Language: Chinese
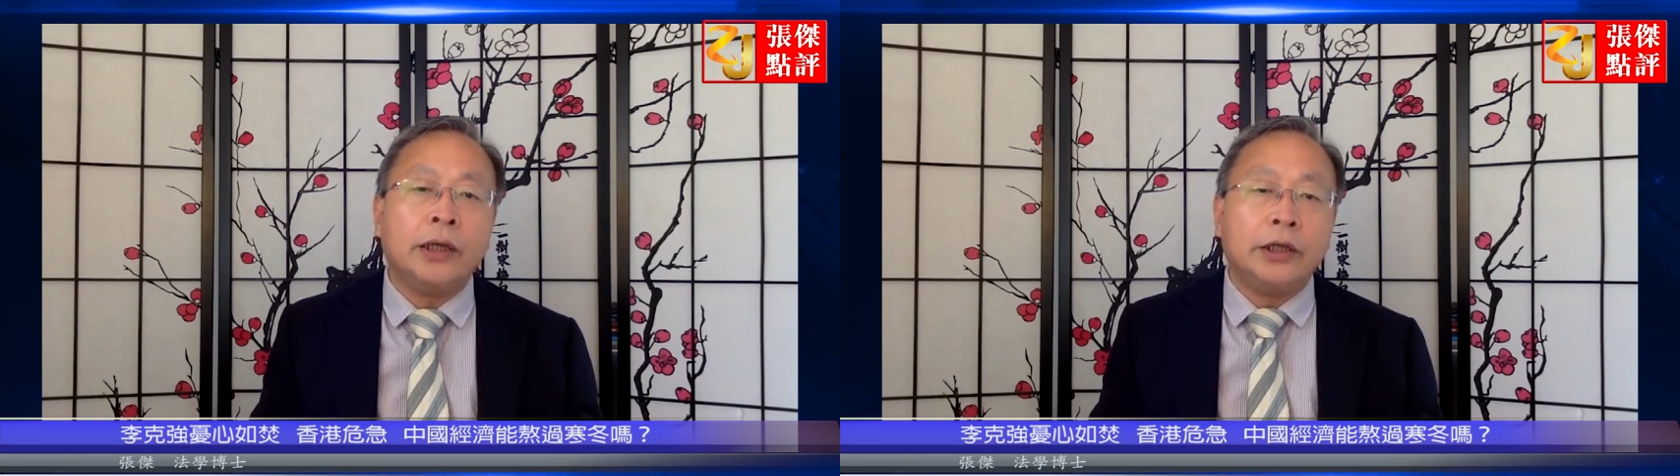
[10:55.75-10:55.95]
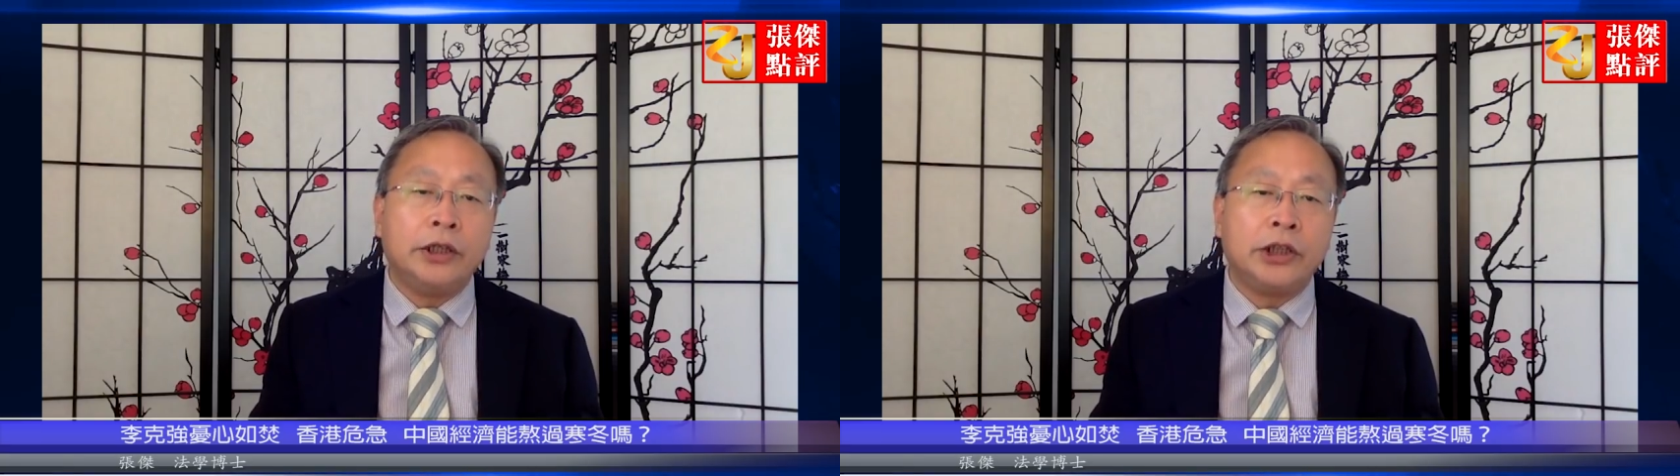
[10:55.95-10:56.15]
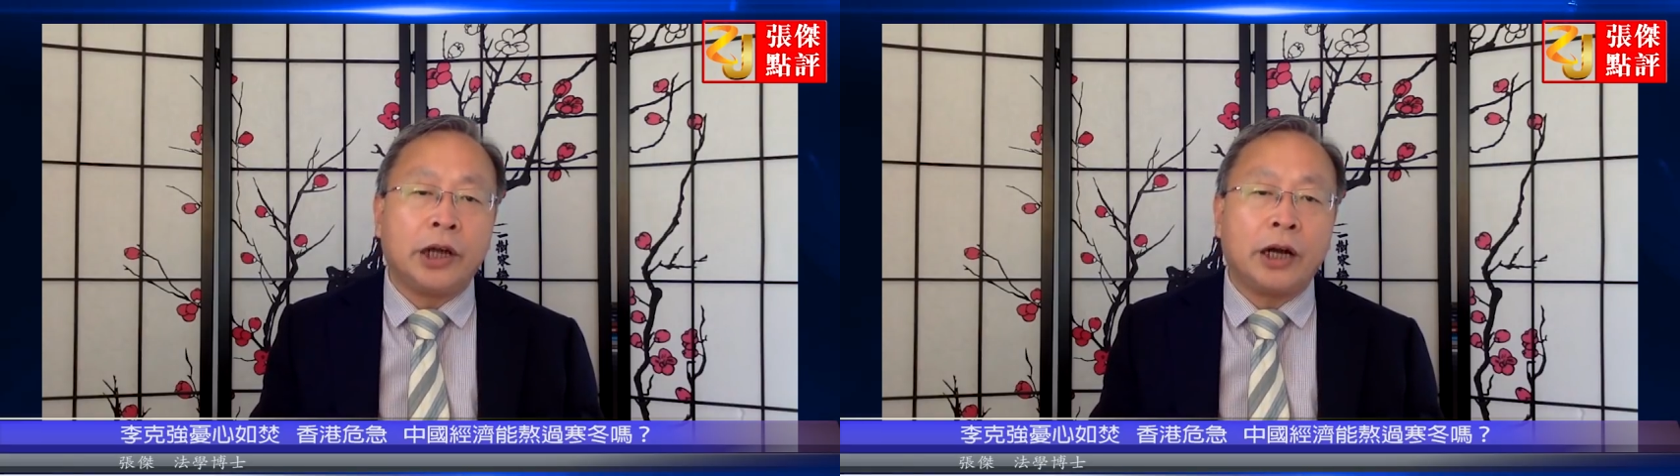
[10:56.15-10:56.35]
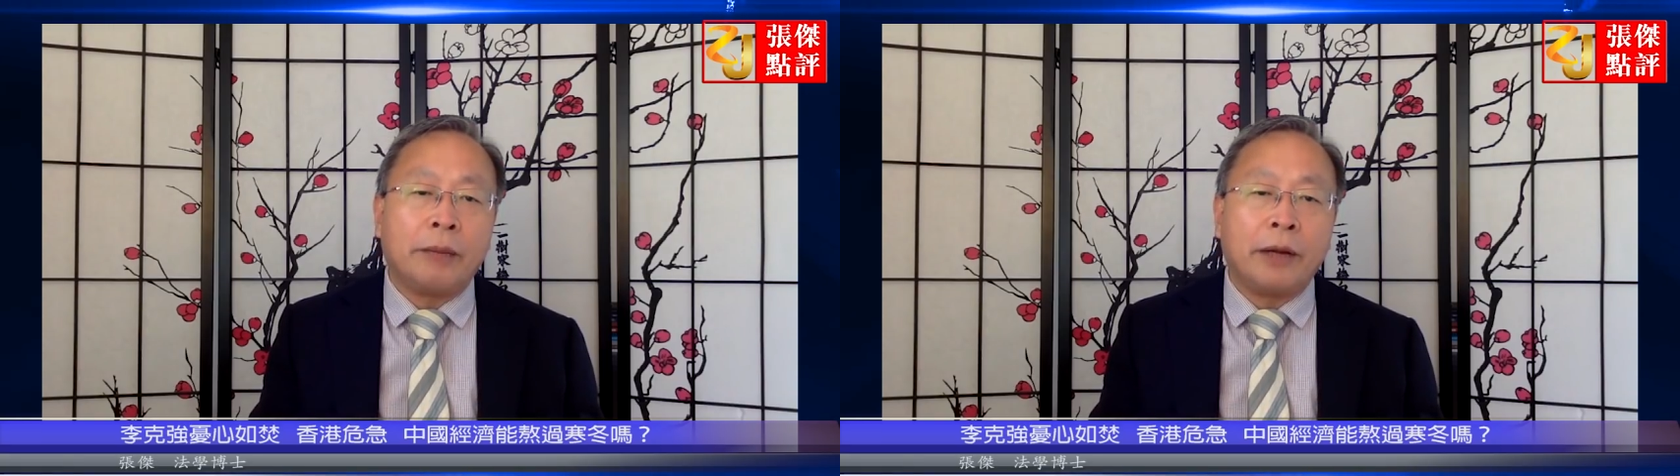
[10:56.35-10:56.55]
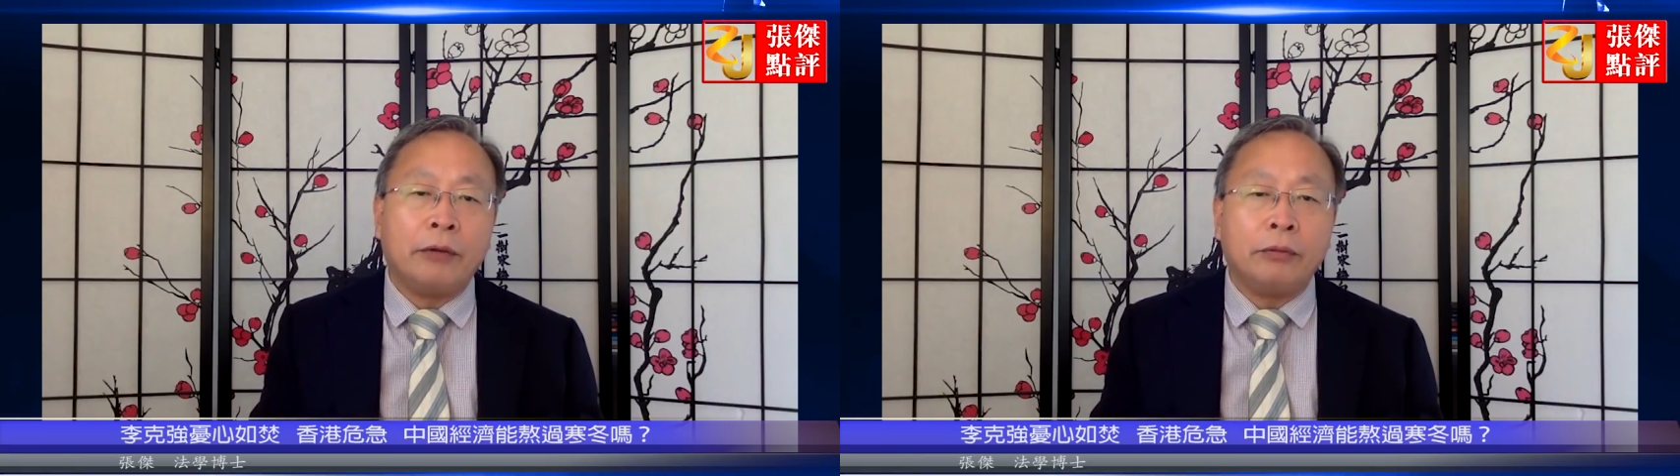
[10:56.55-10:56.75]
一千二
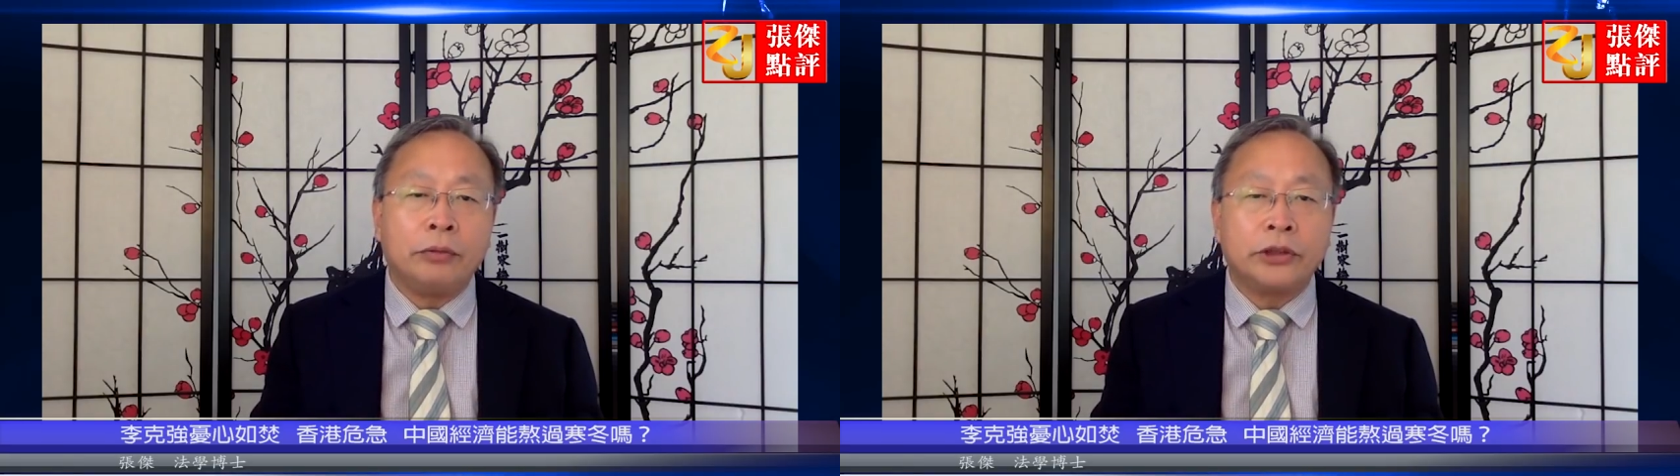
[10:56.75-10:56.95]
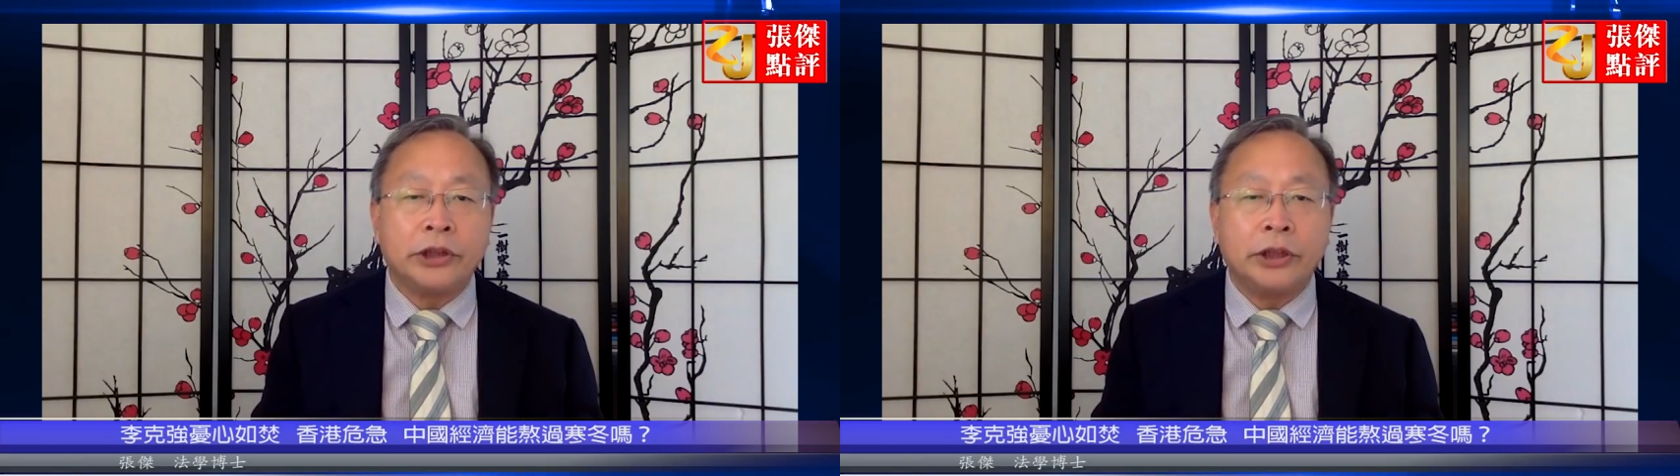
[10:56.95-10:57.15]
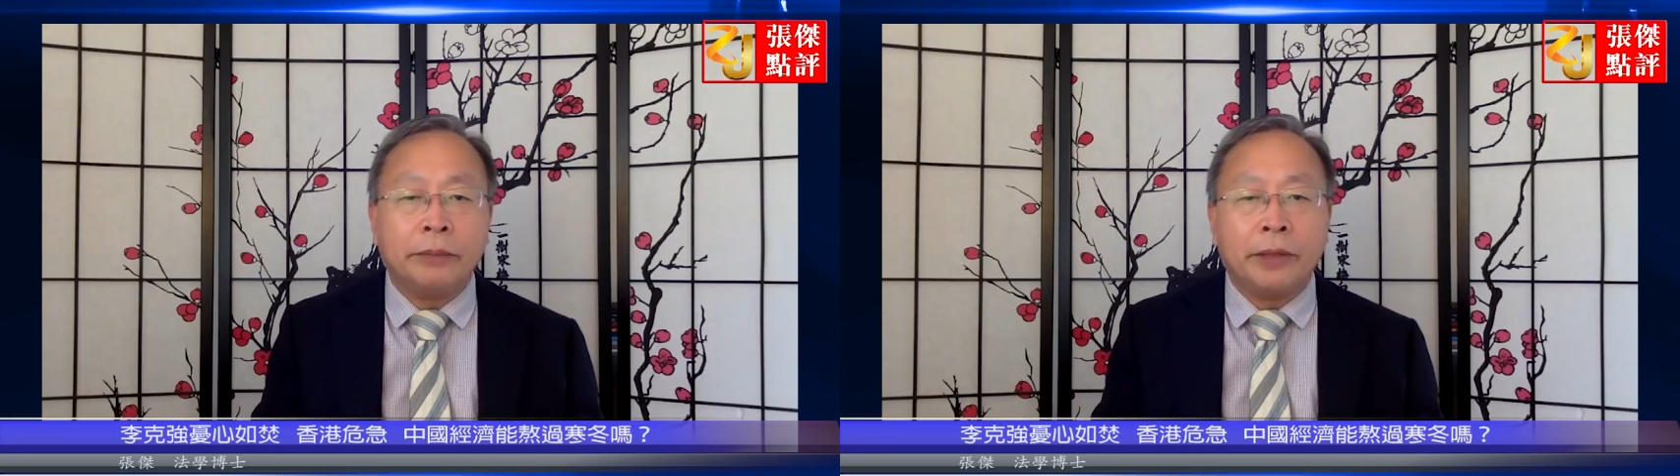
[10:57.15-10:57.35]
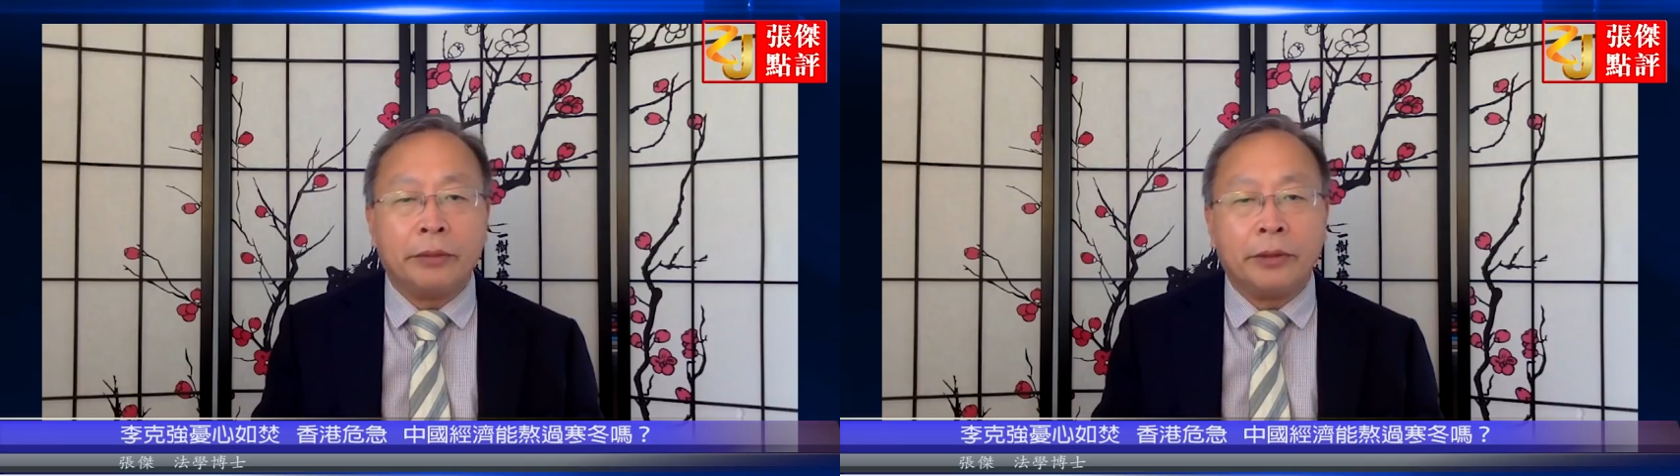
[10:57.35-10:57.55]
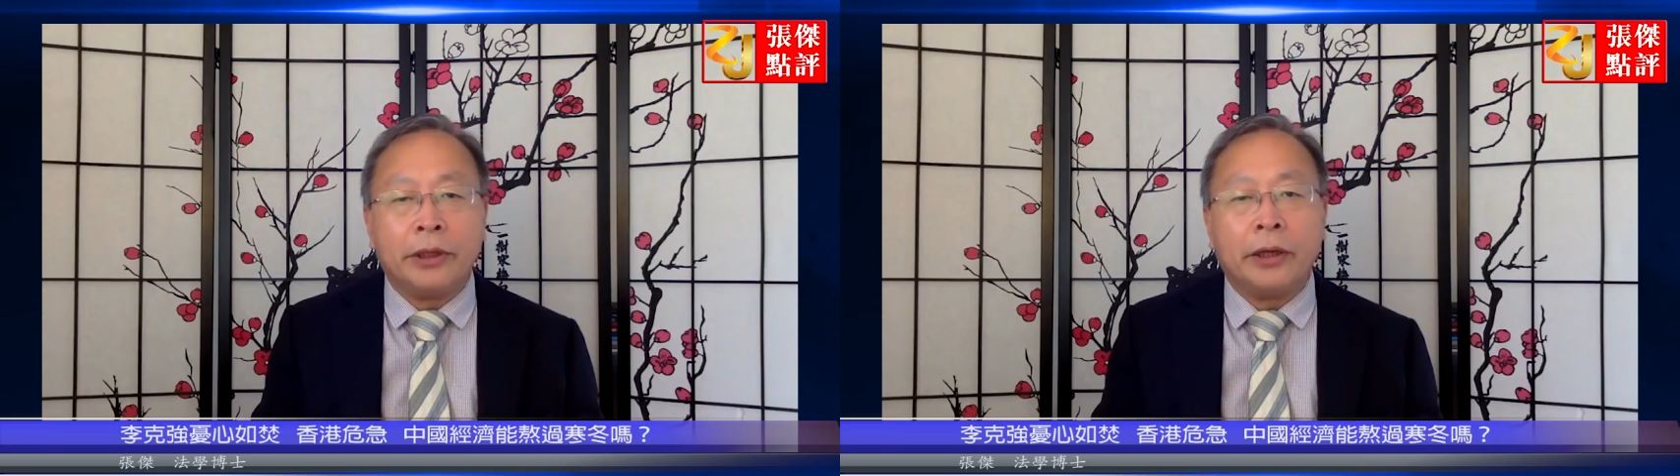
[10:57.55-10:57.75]
百五十亿美
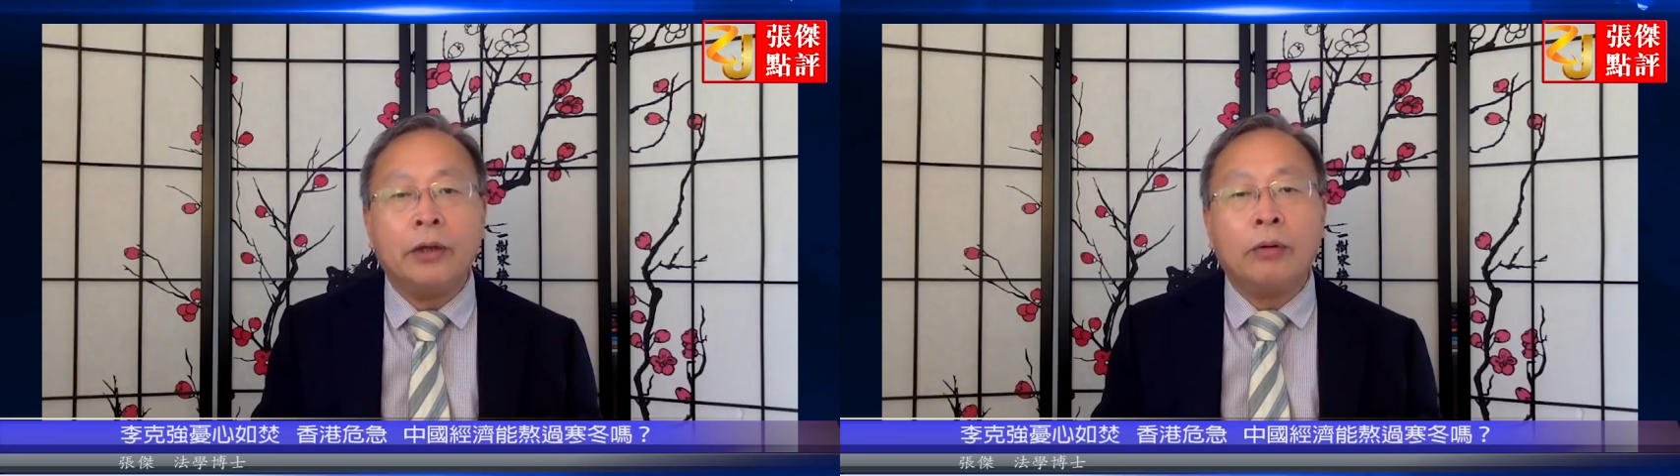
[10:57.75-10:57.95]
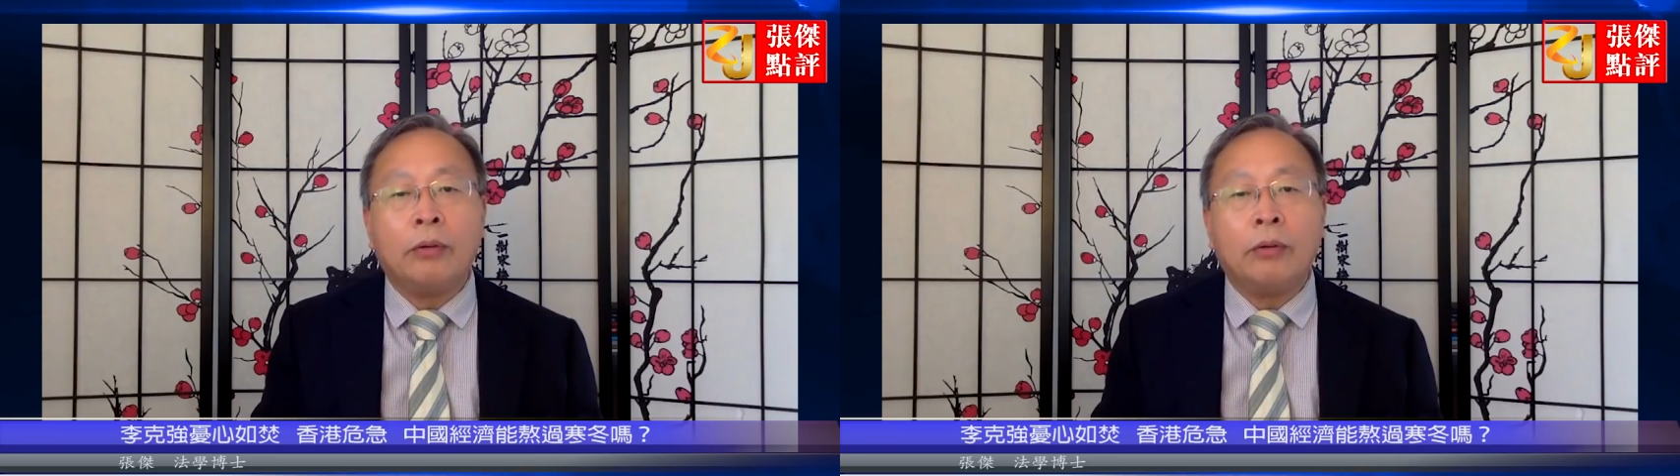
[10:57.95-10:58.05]
元的